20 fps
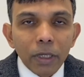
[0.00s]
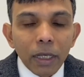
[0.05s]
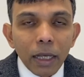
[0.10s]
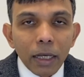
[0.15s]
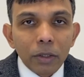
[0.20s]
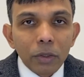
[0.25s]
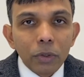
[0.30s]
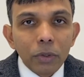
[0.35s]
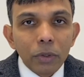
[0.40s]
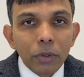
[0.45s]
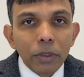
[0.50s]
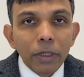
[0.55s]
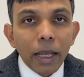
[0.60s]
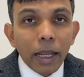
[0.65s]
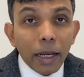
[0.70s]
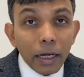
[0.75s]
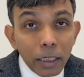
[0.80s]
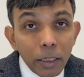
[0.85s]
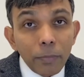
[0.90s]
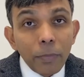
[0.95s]
একটু
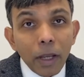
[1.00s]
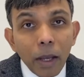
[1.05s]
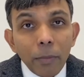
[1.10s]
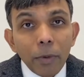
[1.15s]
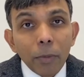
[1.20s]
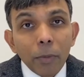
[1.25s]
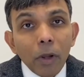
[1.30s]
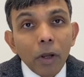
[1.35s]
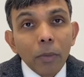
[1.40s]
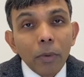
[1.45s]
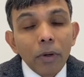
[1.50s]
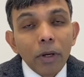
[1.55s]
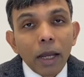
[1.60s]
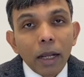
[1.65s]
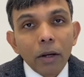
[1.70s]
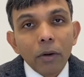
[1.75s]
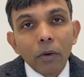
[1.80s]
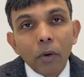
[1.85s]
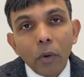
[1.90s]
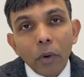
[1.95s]
নেগেটিভই আমি বলবো
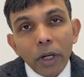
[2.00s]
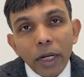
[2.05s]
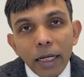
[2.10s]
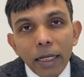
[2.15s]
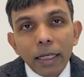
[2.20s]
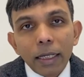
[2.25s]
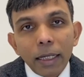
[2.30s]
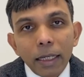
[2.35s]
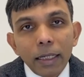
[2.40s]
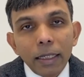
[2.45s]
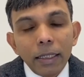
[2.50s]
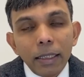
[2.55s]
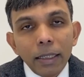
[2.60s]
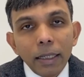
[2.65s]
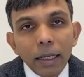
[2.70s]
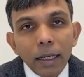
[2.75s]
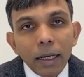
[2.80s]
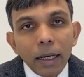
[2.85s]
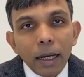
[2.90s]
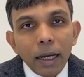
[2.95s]
কারণ অনেককেই
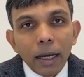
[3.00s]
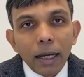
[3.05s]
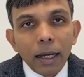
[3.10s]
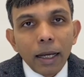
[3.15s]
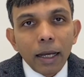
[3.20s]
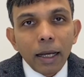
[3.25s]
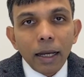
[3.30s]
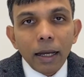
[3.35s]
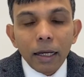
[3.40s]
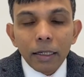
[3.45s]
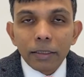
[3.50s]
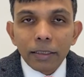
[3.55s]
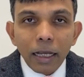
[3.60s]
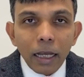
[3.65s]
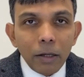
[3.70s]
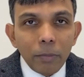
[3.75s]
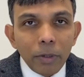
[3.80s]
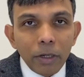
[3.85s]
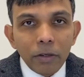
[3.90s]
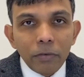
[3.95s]

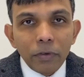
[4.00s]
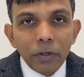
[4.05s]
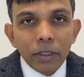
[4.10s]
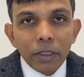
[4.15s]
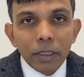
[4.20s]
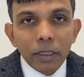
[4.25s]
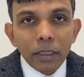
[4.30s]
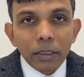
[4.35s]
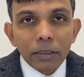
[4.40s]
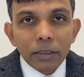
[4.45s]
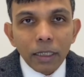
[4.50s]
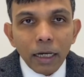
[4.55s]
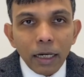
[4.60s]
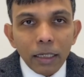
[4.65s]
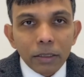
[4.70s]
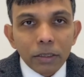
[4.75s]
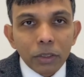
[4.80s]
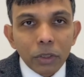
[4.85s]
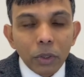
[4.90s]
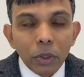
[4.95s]
চাইল্ড বেনিফিট
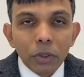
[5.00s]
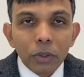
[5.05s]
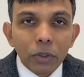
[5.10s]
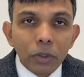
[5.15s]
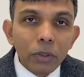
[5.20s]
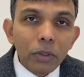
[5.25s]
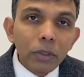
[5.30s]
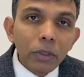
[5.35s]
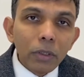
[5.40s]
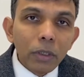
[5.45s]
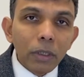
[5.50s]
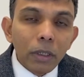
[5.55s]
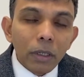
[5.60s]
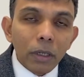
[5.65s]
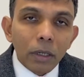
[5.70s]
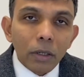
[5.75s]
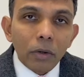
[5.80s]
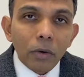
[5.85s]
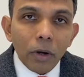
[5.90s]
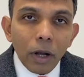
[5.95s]
চার্জ হয়তো
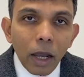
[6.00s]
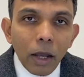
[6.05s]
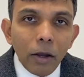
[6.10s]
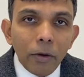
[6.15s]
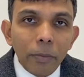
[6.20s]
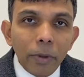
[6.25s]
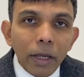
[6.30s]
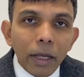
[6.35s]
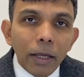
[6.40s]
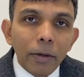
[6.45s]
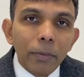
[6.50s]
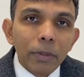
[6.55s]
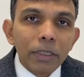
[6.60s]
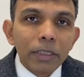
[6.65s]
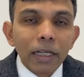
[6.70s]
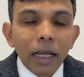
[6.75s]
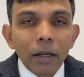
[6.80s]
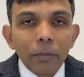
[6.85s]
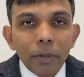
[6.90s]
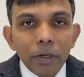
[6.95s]
করা হবে এবং
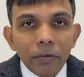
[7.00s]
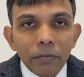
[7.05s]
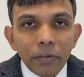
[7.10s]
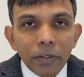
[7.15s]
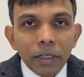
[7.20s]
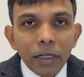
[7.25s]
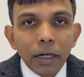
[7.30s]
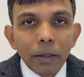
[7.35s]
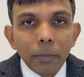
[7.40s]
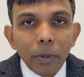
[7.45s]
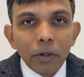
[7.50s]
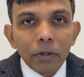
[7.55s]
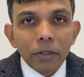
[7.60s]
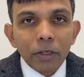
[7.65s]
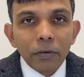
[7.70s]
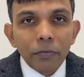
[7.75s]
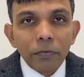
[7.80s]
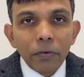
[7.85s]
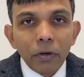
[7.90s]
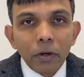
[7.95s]
চাইল্ড বেনিফিটের
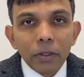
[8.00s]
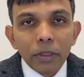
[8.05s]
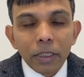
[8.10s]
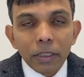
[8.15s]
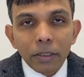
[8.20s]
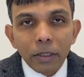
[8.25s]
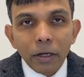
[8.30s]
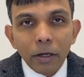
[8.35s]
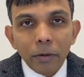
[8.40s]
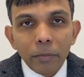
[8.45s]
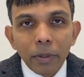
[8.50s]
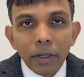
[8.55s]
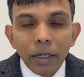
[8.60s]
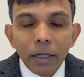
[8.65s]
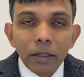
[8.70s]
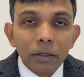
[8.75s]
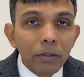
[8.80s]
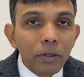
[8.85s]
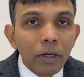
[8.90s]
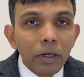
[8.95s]
অ্যামাউন্টটা ফেরত দিতে হবে
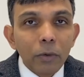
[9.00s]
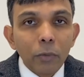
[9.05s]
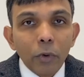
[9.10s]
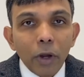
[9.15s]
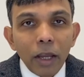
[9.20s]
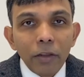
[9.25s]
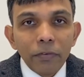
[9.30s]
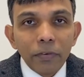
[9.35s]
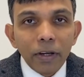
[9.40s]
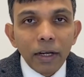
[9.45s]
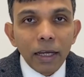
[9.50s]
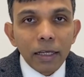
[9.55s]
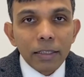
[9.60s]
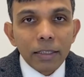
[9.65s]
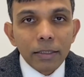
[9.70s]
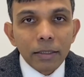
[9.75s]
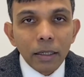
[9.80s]
এখন ধরুন ওয়াইফের আস